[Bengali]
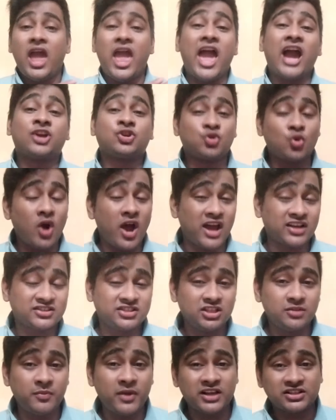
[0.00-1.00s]
একশো
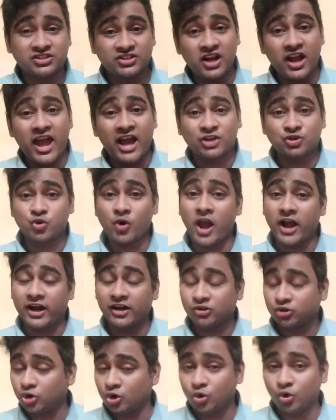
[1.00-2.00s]
আশির ম্যাচটা একশো
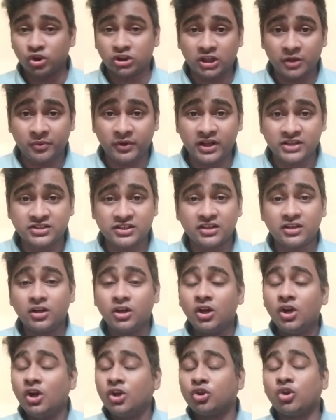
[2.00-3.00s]
একাত্তর করতে পেরেছে
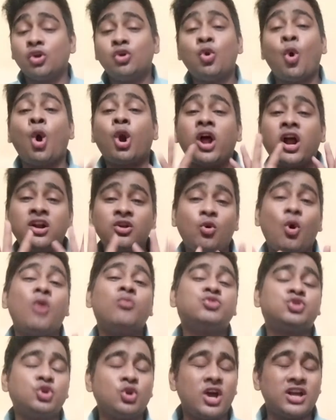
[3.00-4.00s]
তো নরান কম
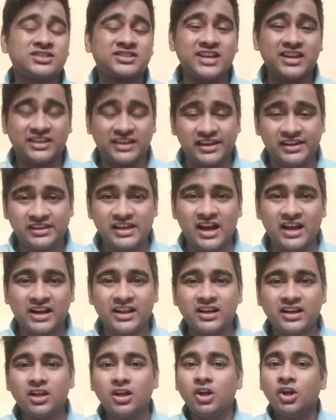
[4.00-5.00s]
ছিল আজকে কে
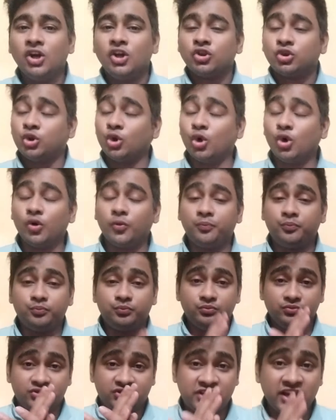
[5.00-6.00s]
কেআরের তো
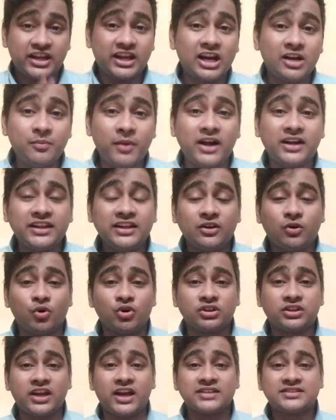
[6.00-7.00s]
সেকেন্ড ব্যাটিং
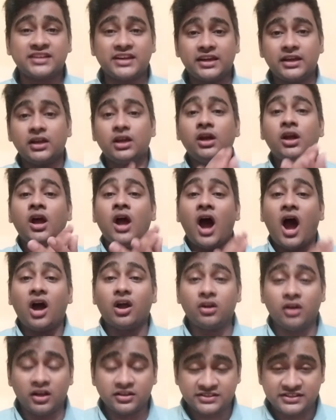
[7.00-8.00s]
করতে আসে
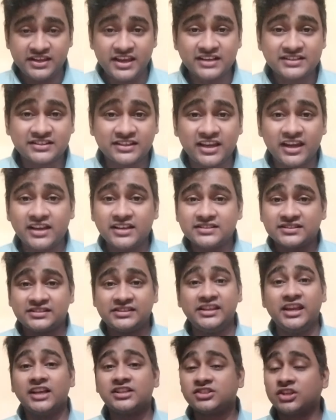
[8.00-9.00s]
সিএসকে
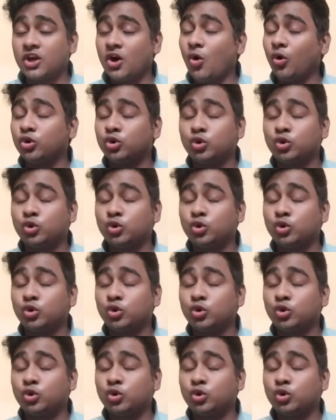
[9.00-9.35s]
সিএসকেও